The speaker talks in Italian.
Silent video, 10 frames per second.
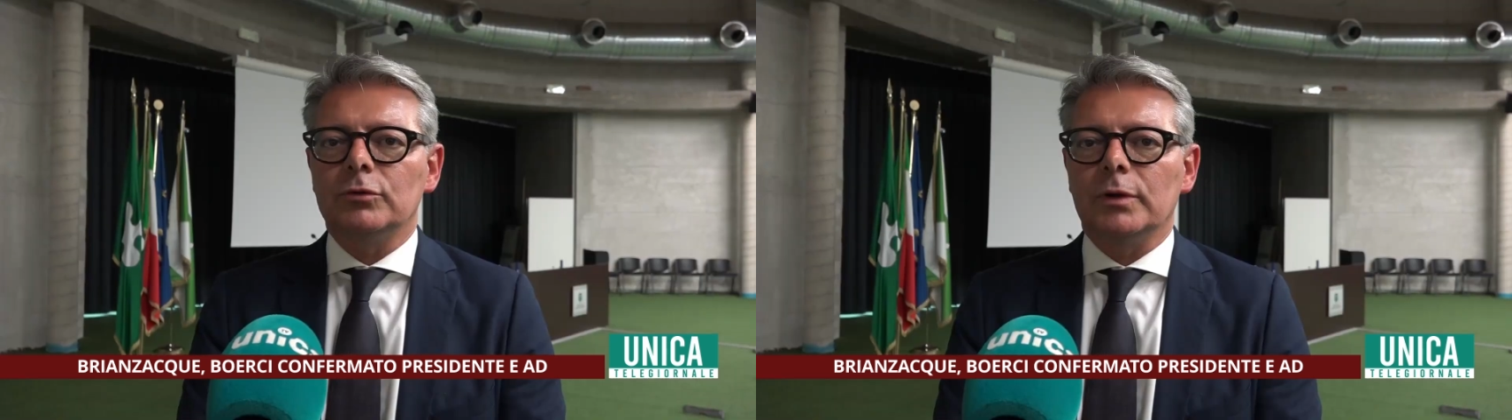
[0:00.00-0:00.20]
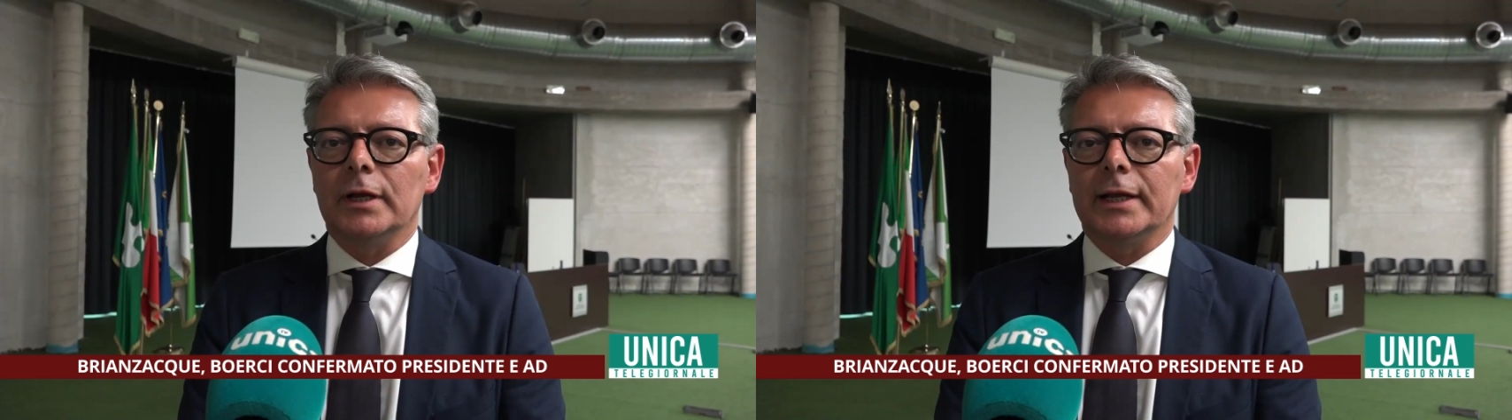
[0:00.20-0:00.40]

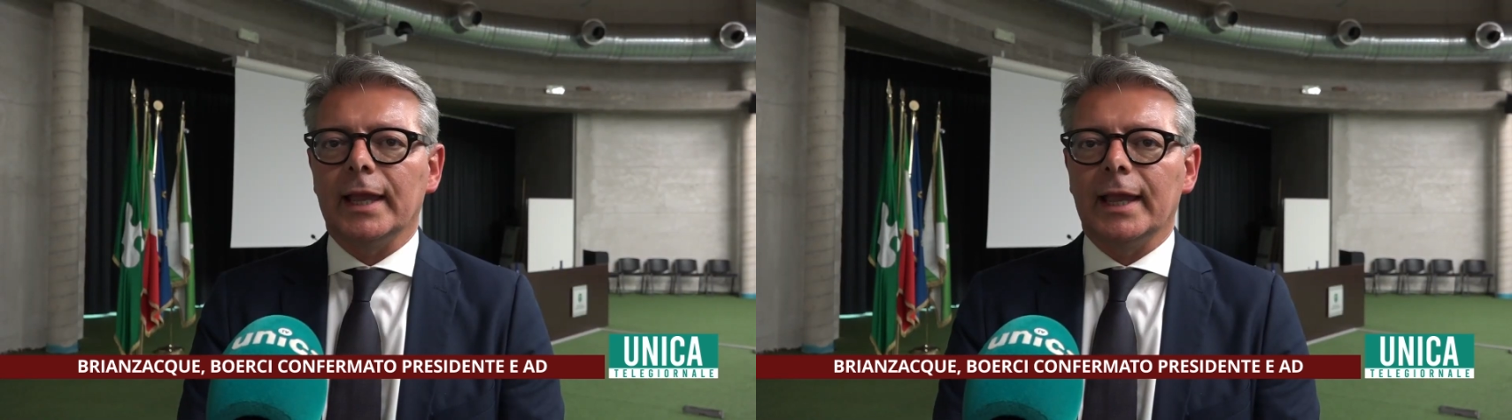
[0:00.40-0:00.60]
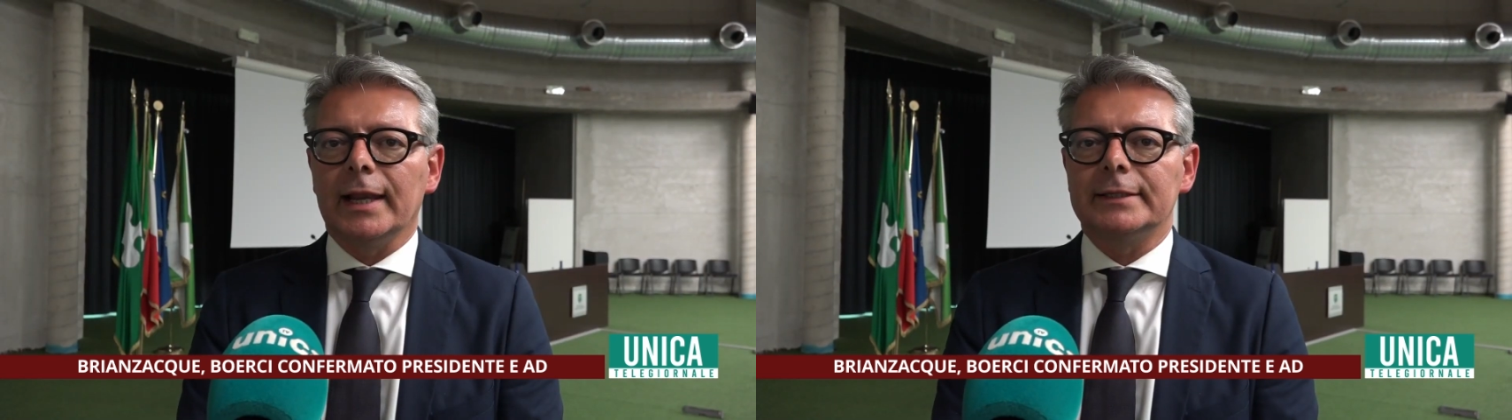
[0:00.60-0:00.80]
quella
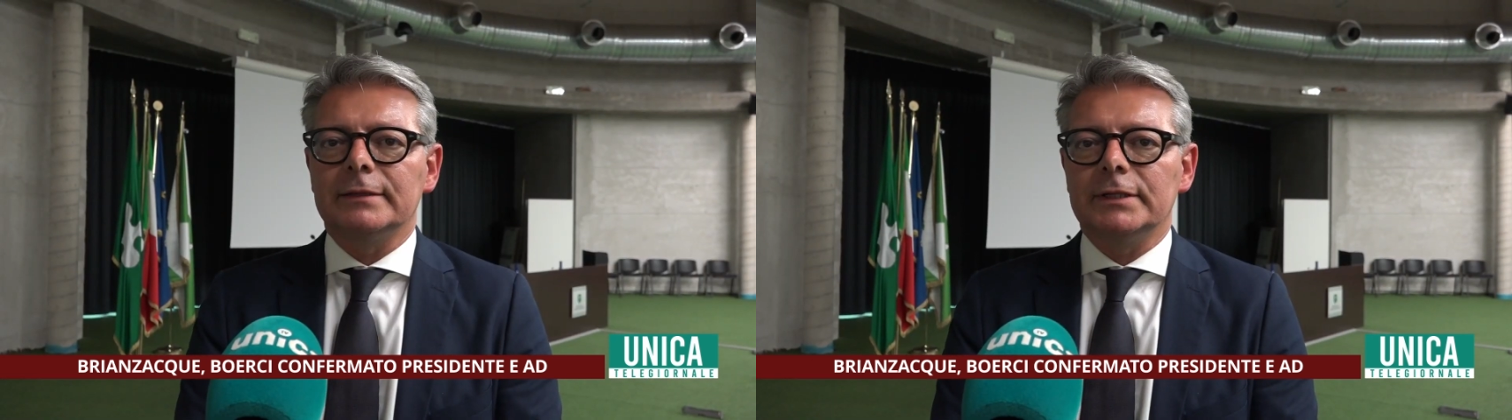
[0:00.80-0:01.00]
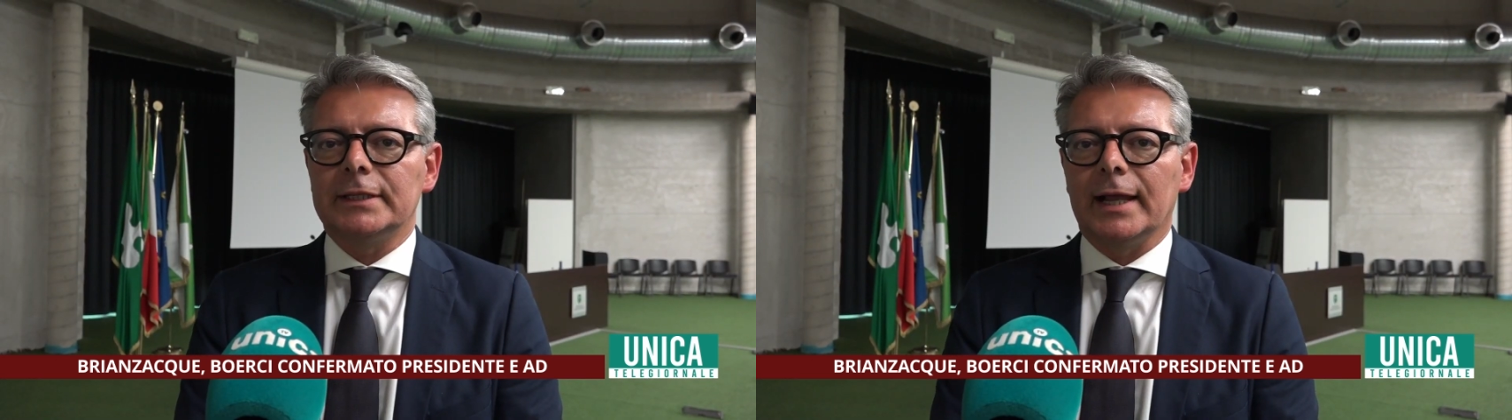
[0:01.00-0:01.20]
che è
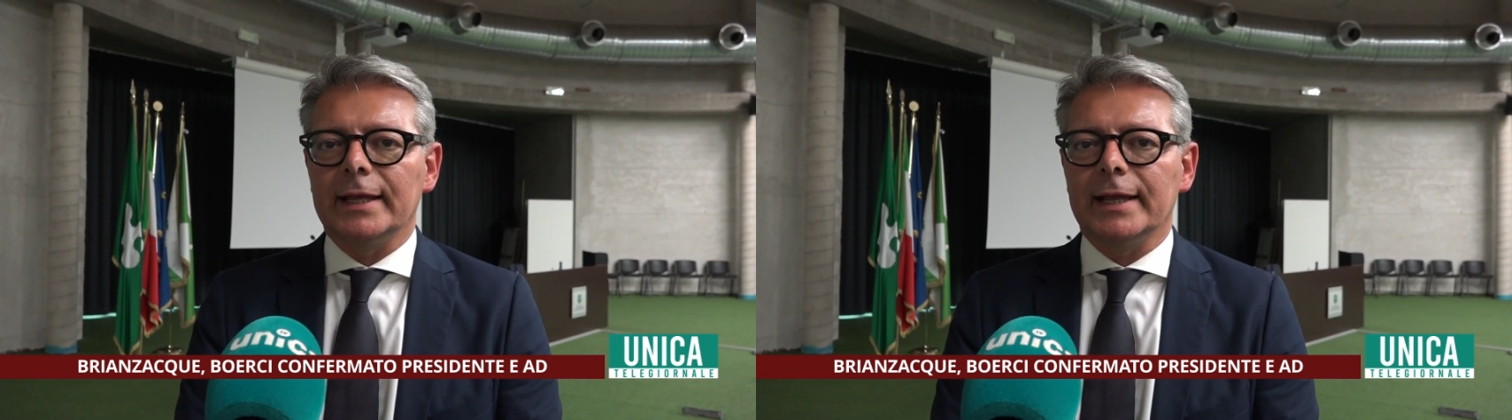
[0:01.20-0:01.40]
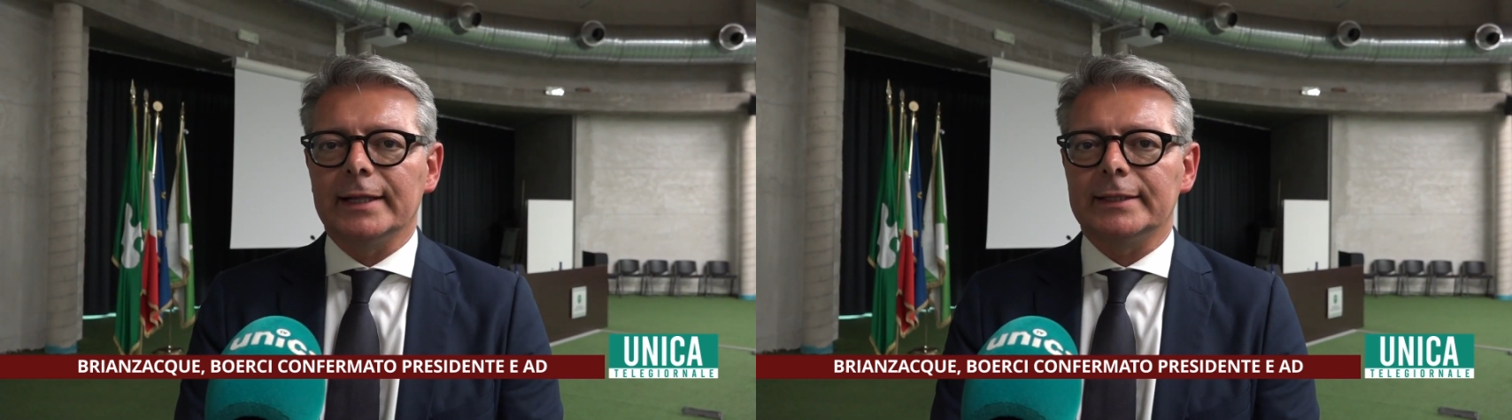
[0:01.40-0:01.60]
l'attività
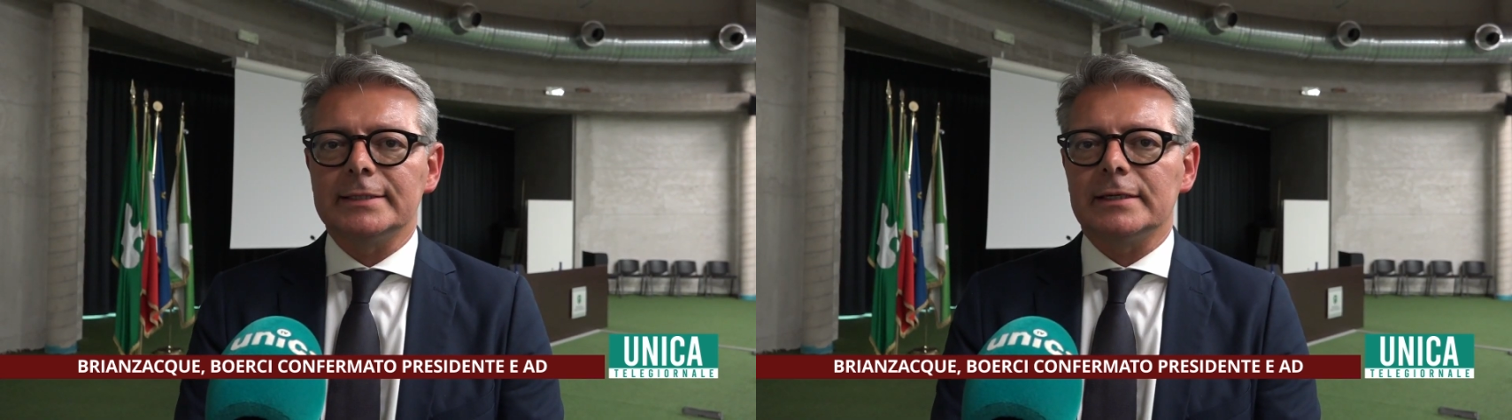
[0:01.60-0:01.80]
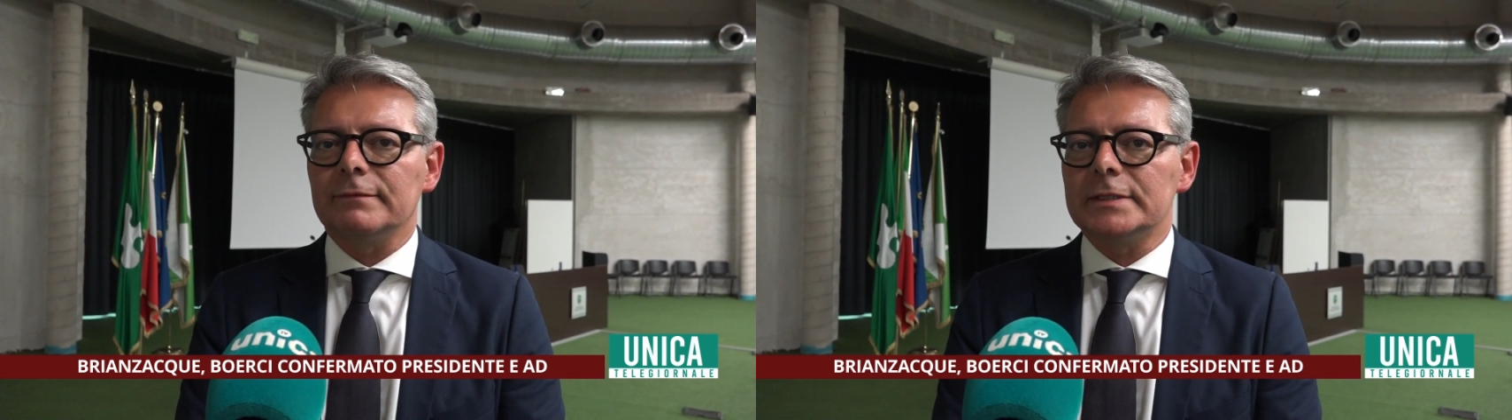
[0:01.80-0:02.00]
legata ai
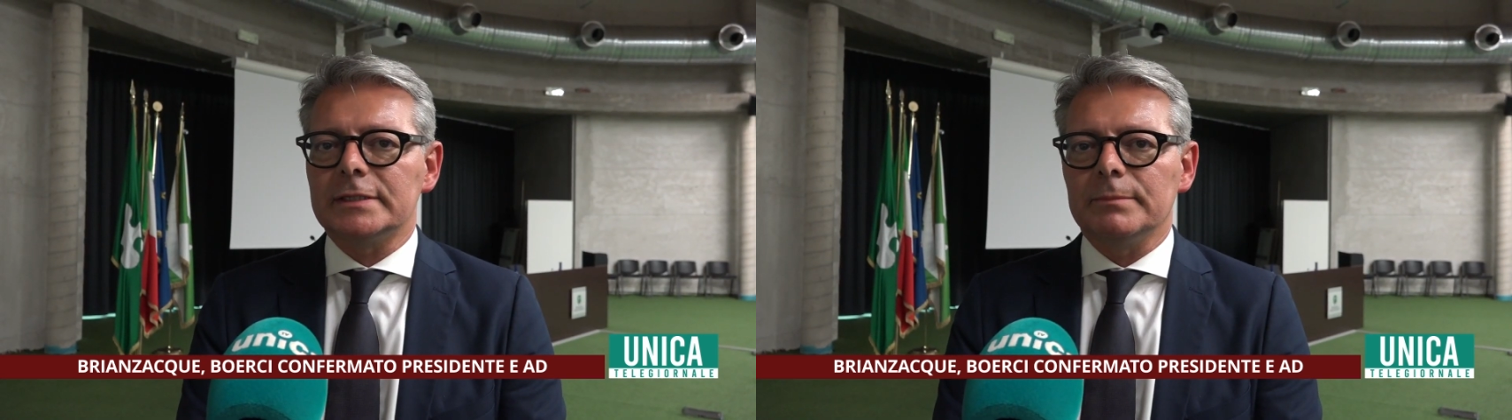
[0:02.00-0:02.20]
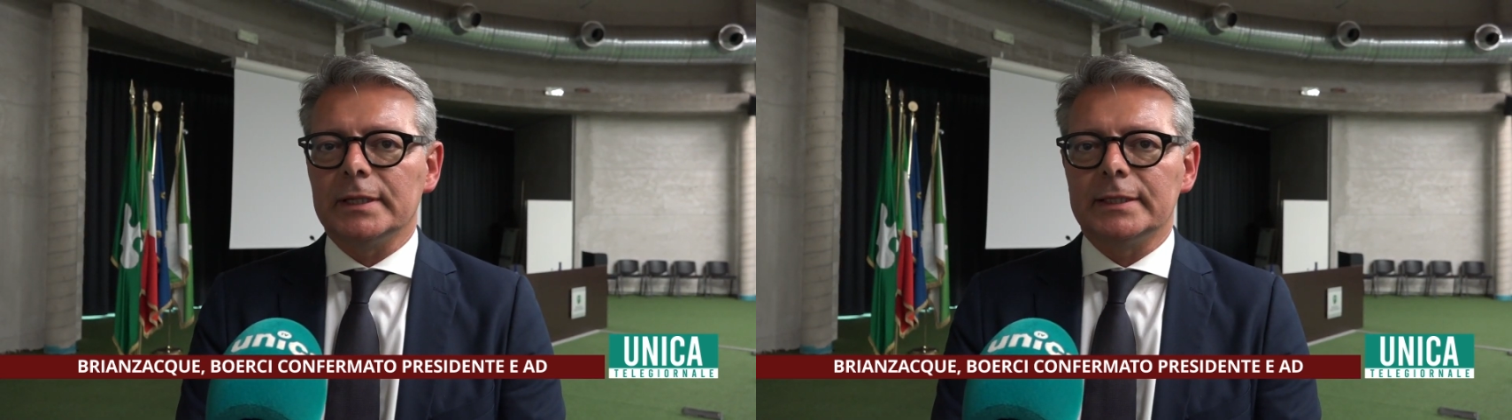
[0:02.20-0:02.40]

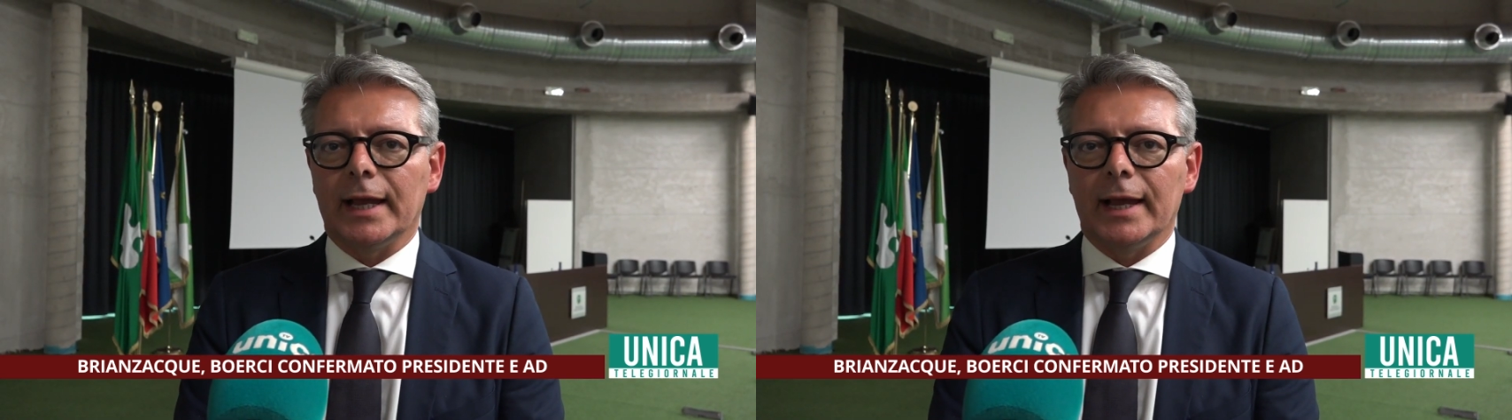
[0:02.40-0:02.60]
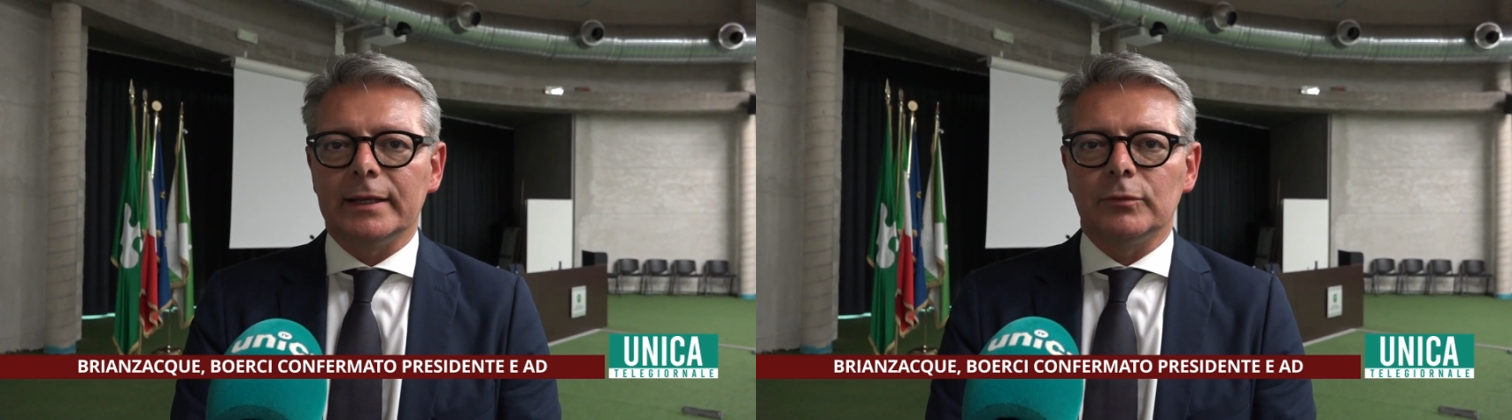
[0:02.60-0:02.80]
servizi ambientali,